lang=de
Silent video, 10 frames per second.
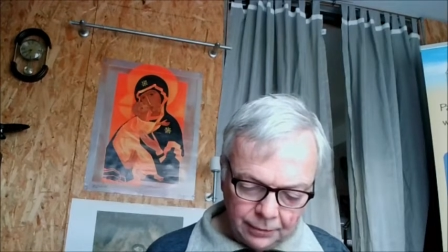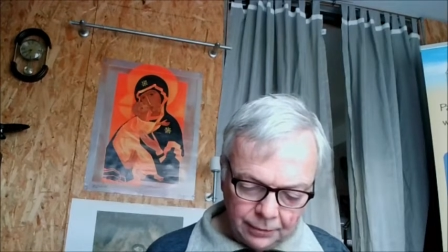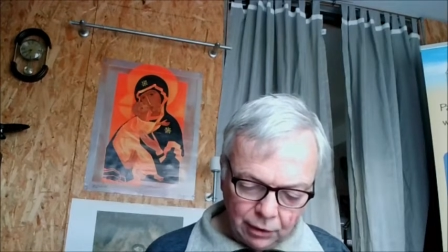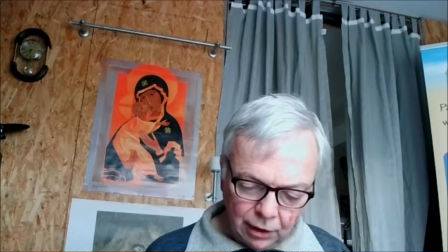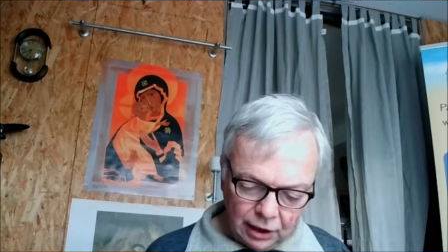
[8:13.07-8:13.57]

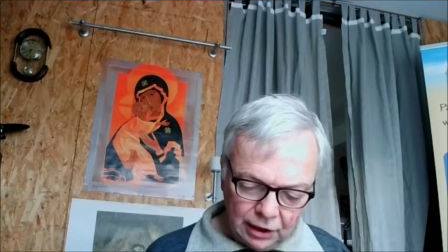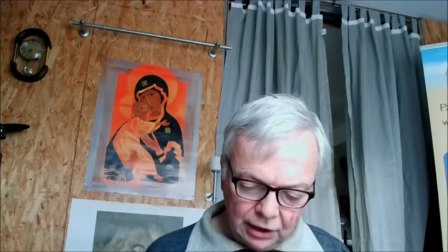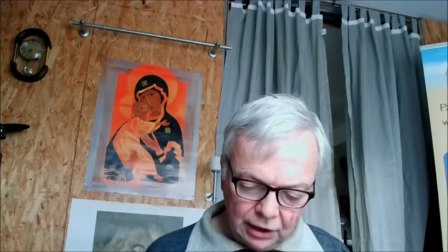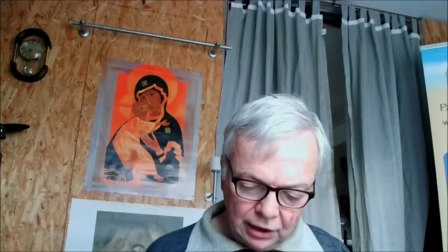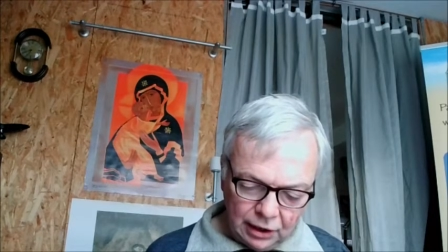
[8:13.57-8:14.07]
Weil
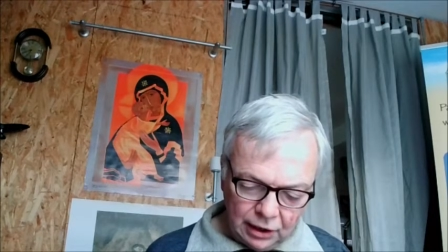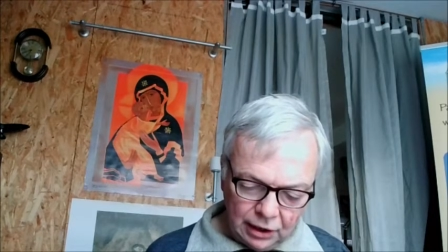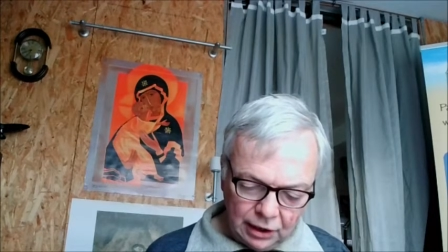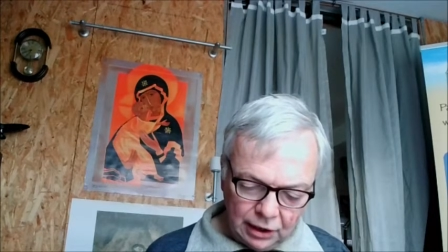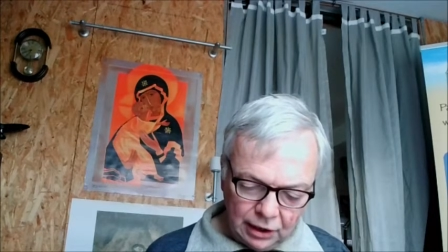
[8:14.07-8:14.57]

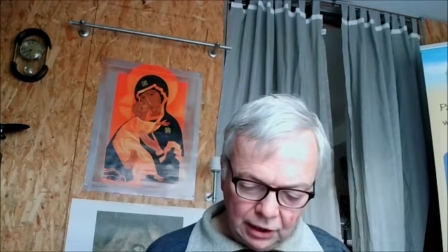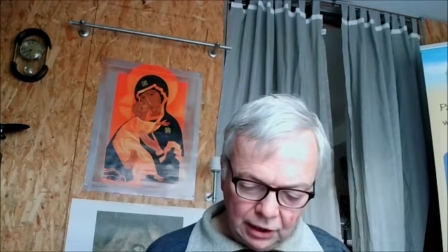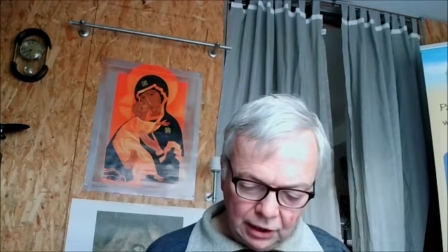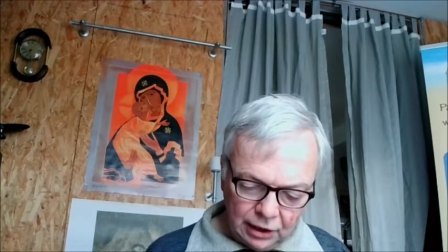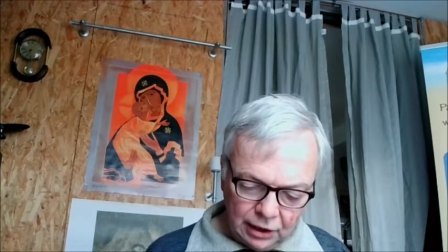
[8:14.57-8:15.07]
Leben
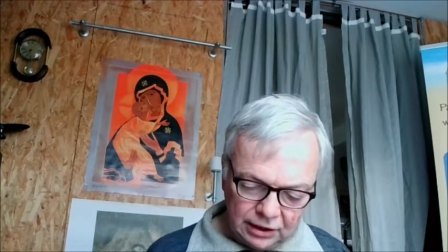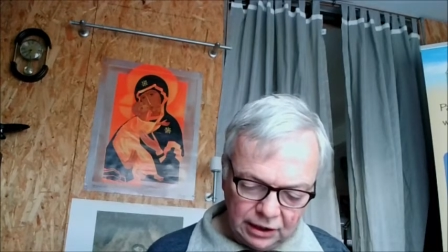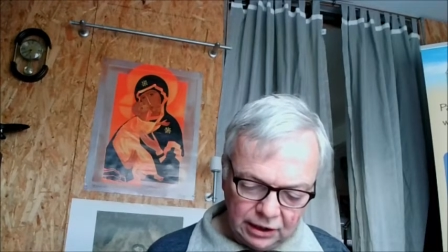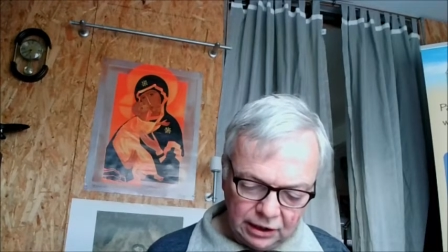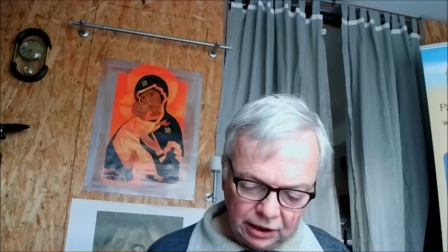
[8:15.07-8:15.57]
heißt
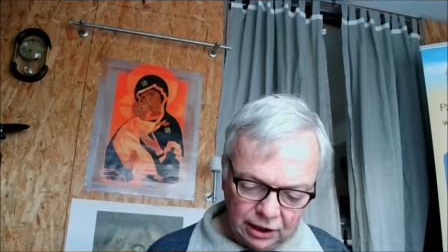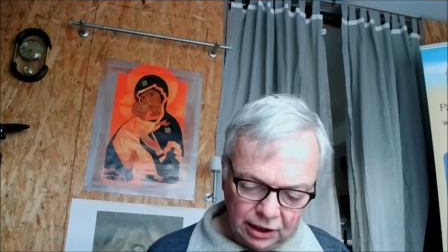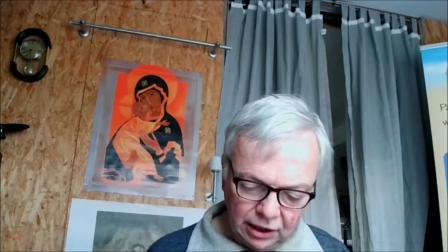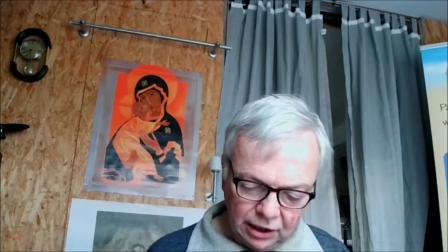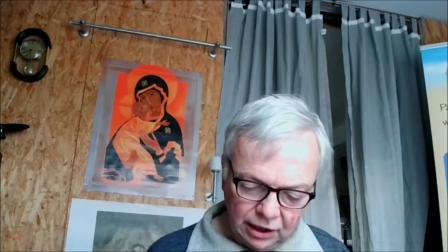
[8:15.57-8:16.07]
sich
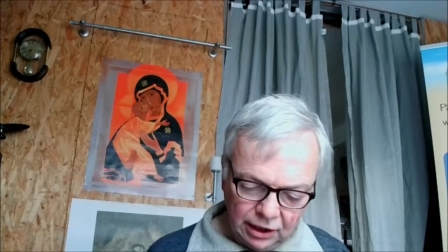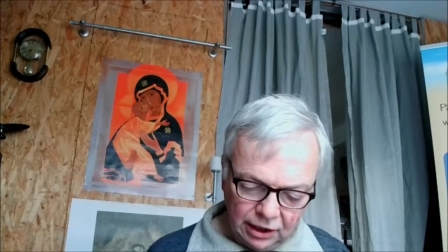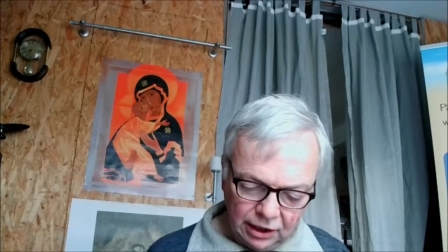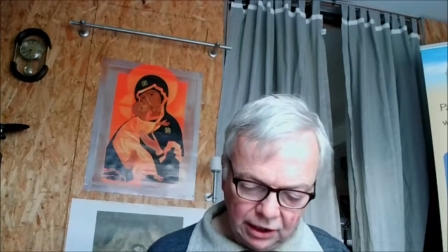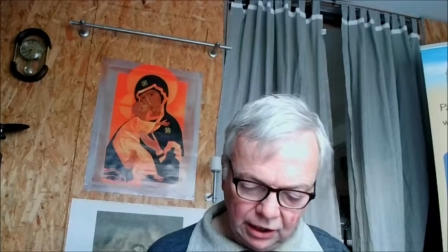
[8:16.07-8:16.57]

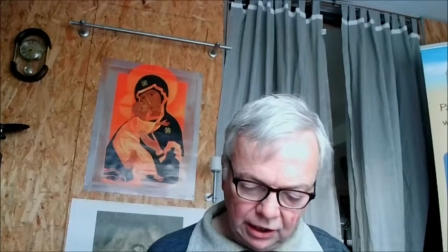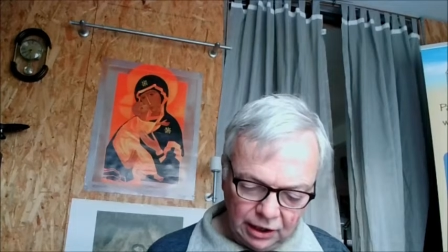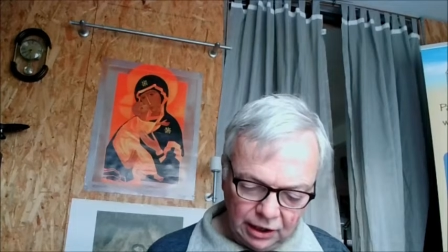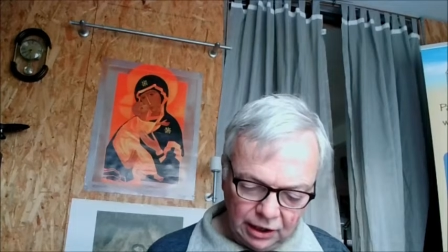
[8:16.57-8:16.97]
regen,